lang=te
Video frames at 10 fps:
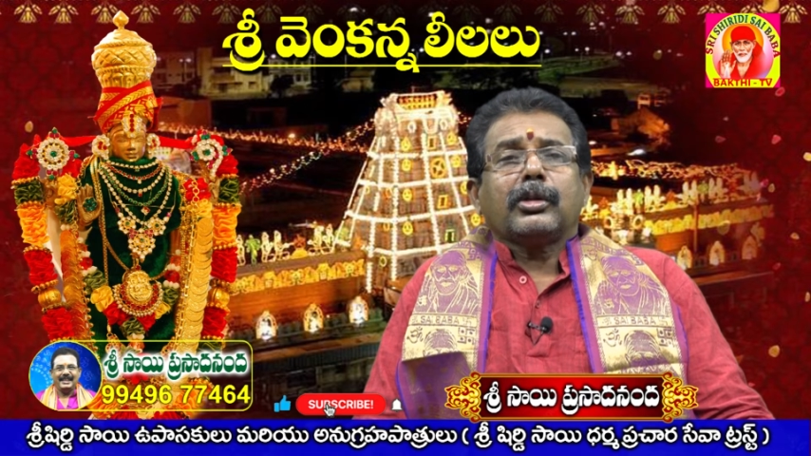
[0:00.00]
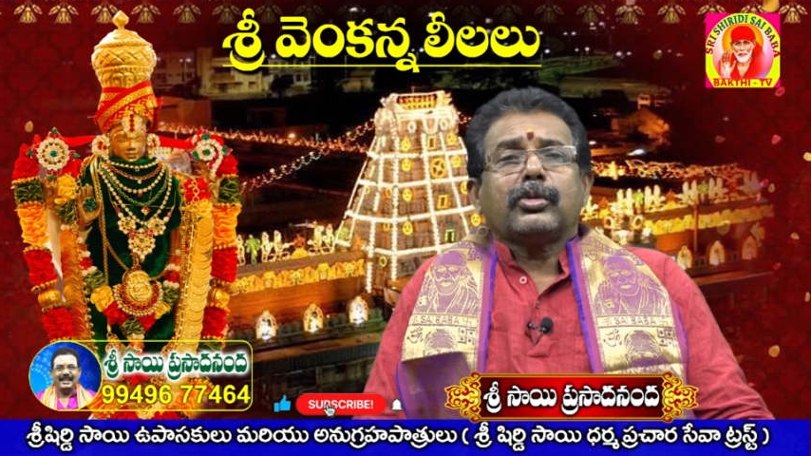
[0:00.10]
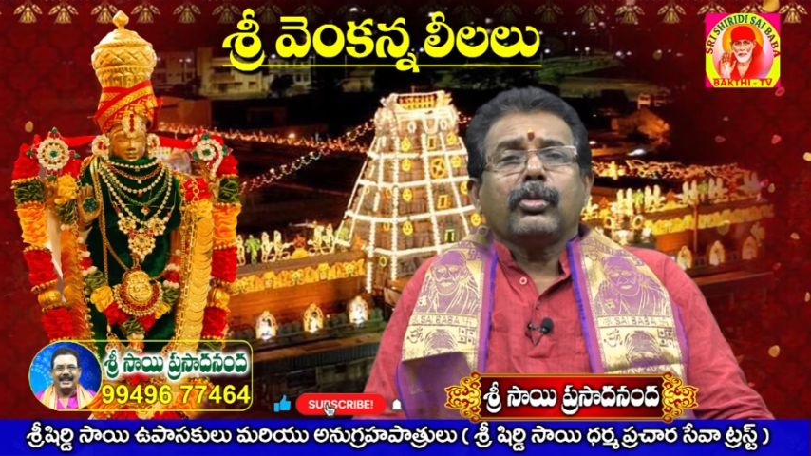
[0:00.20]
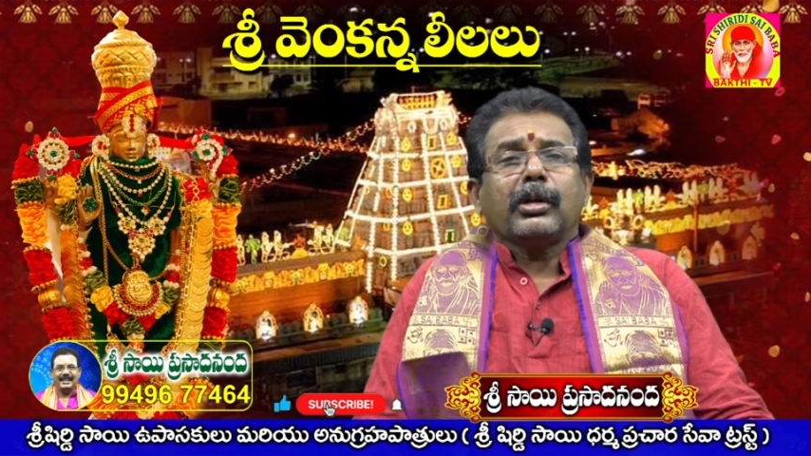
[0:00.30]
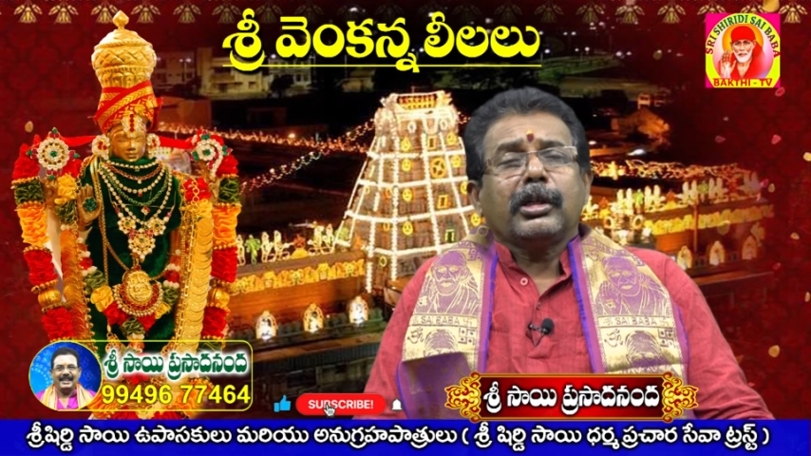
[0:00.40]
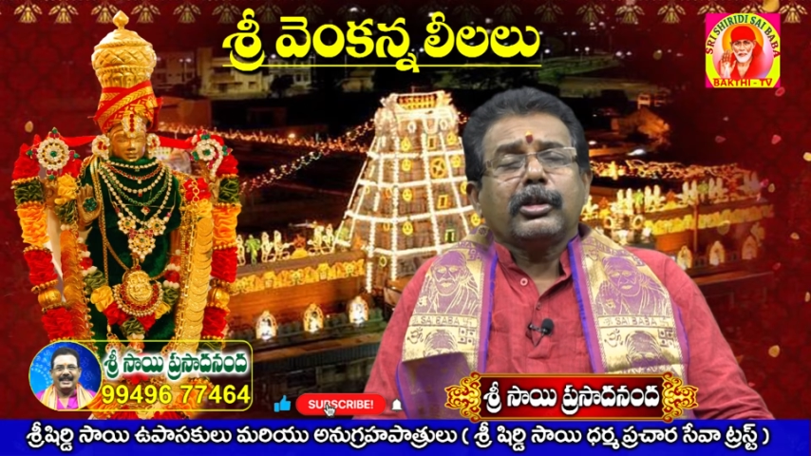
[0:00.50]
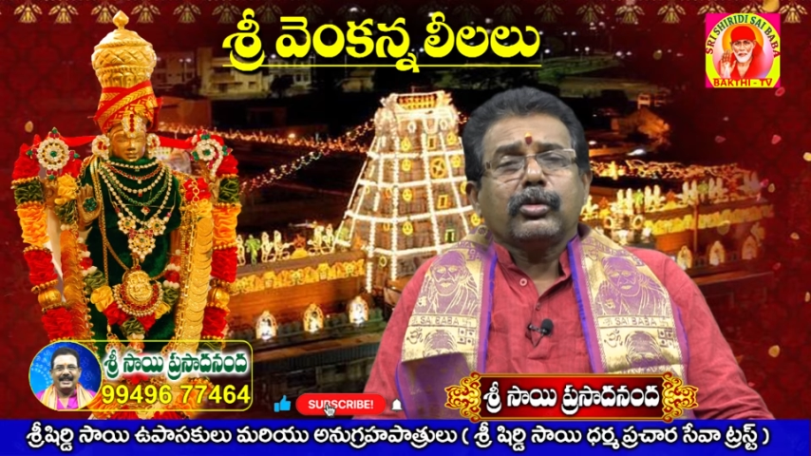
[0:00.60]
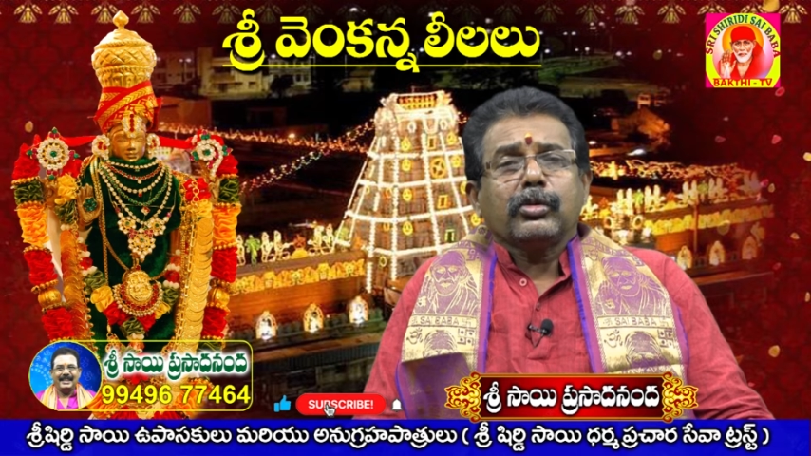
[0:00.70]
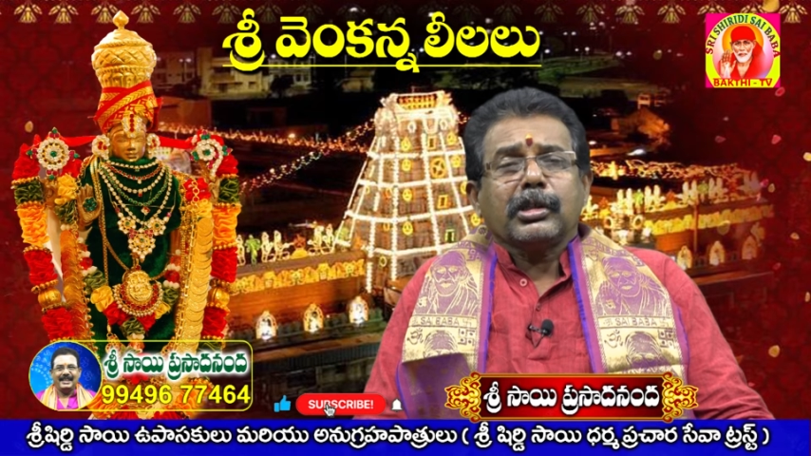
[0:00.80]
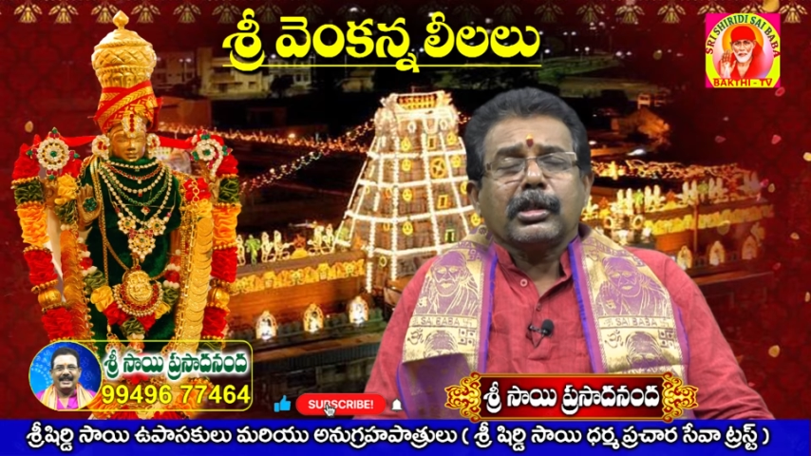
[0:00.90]
క్షోర
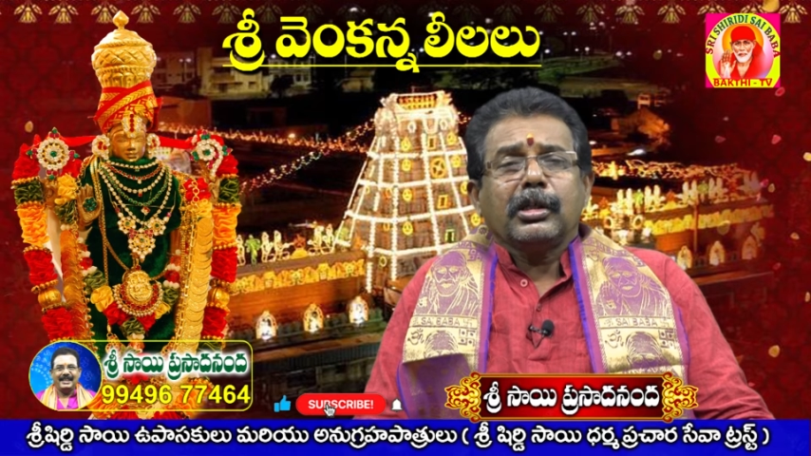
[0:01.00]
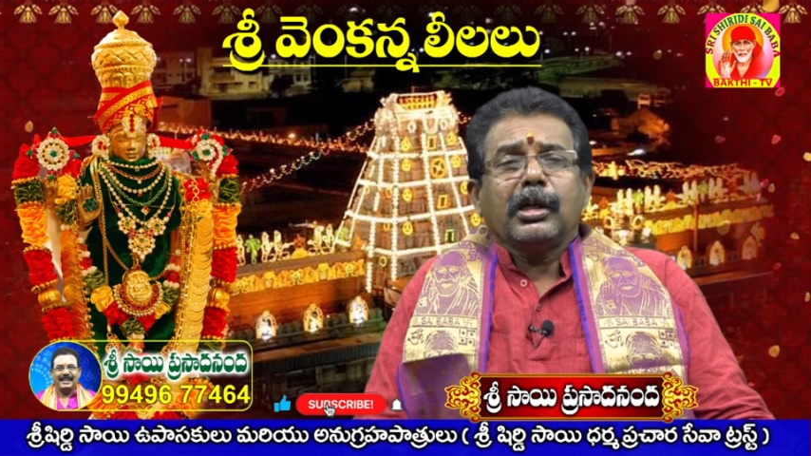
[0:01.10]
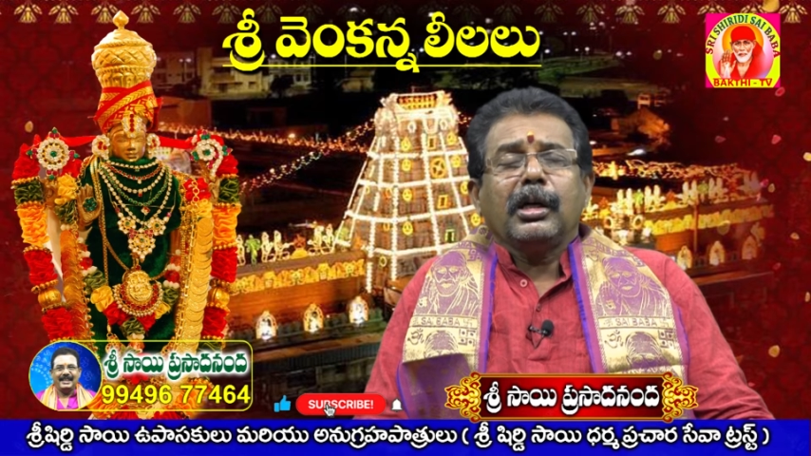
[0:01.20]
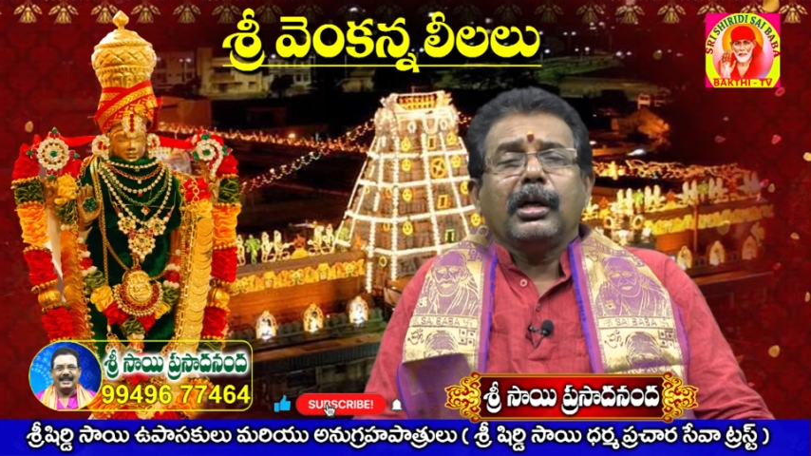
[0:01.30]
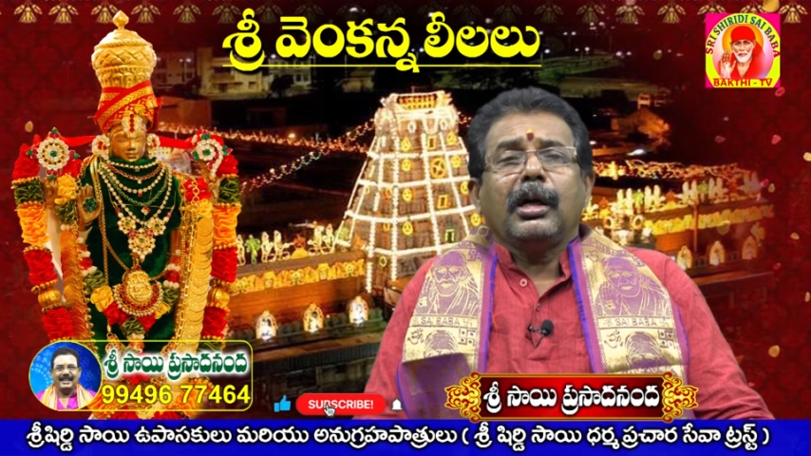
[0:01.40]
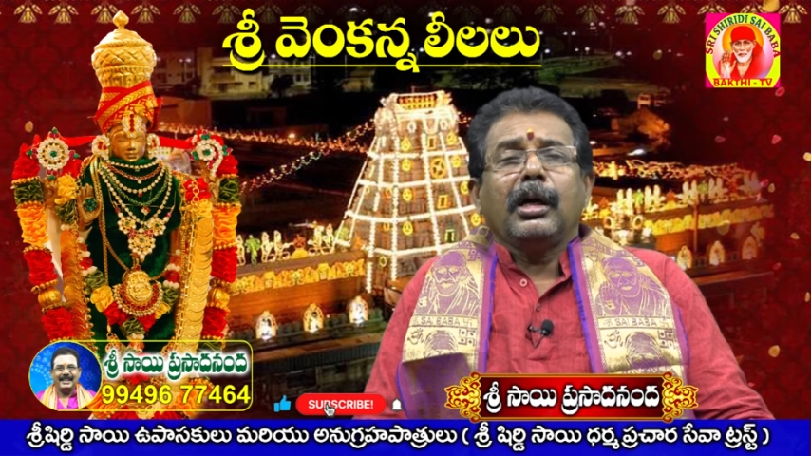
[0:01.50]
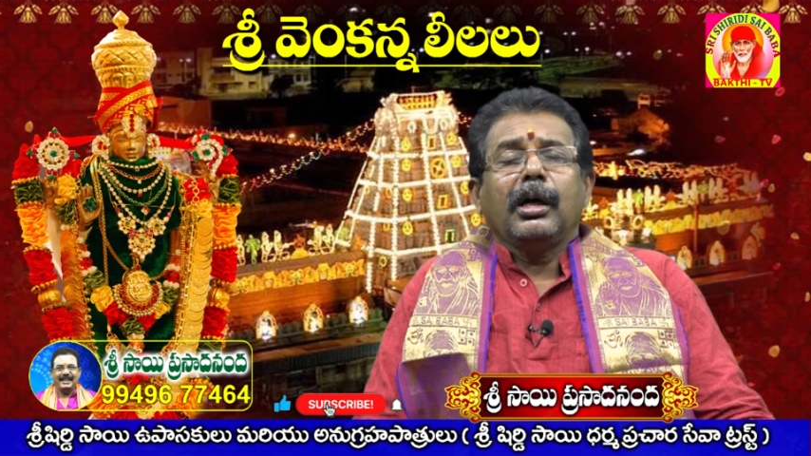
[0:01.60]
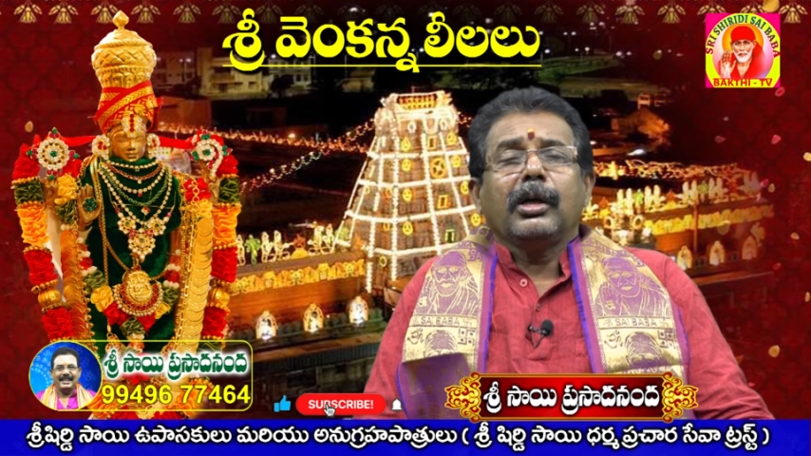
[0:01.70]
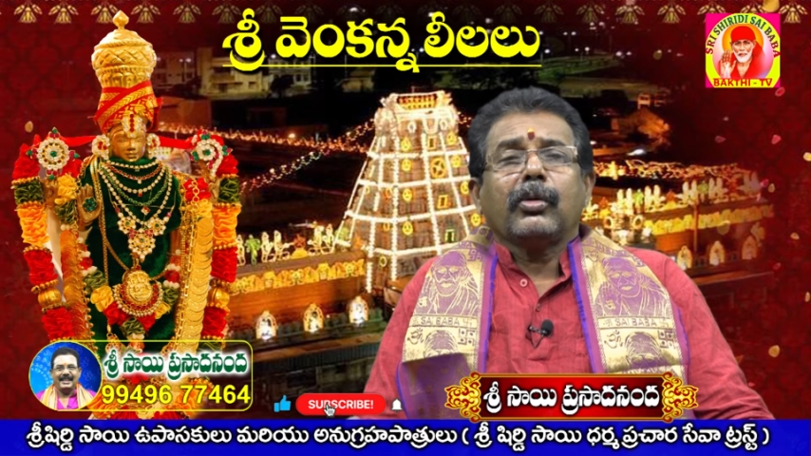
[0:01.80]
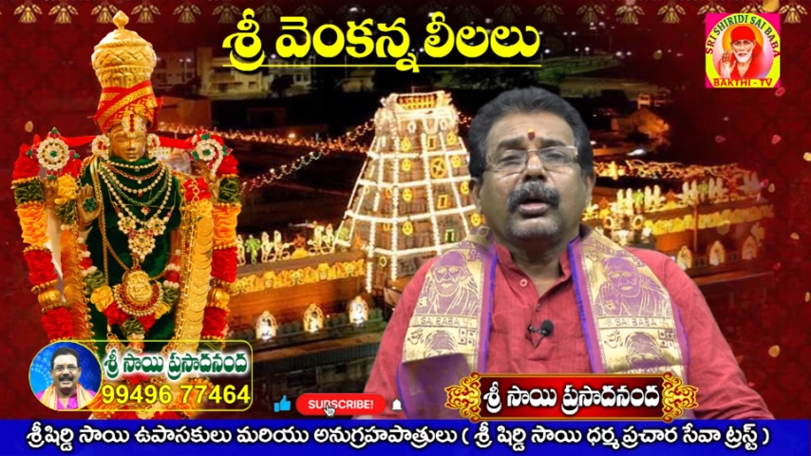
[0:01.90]
కత్తితో చక్కగా ఆ
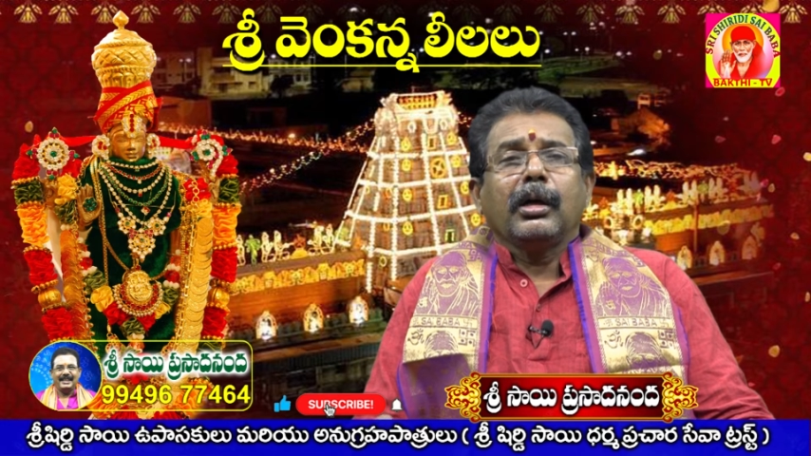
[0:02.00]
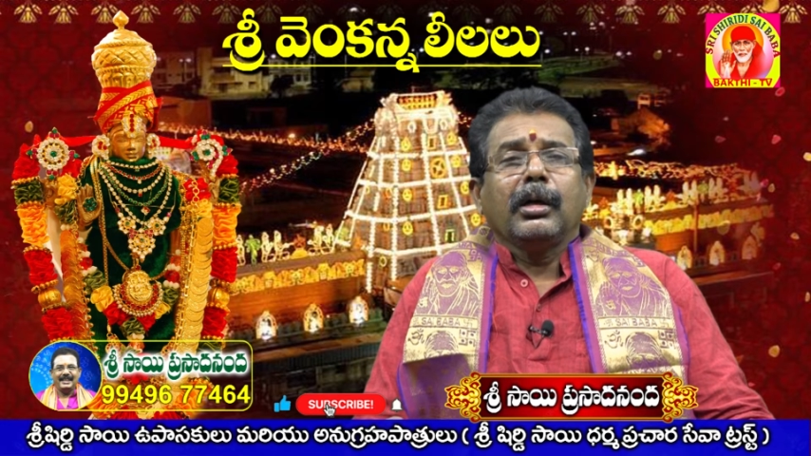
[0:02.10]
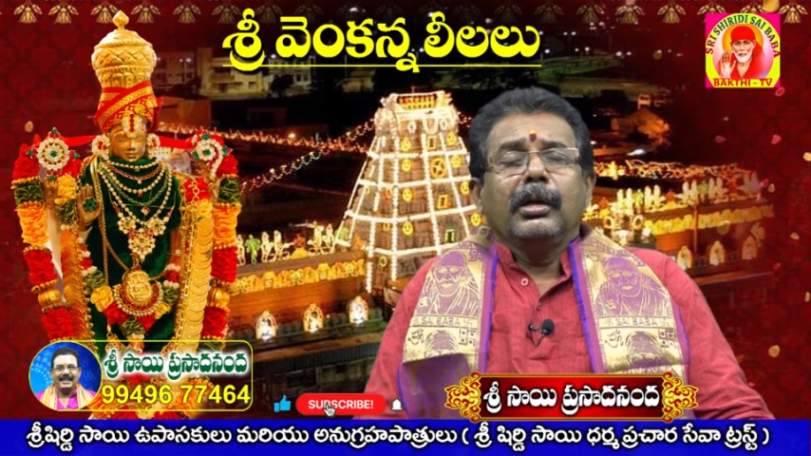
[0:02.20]
యొక్క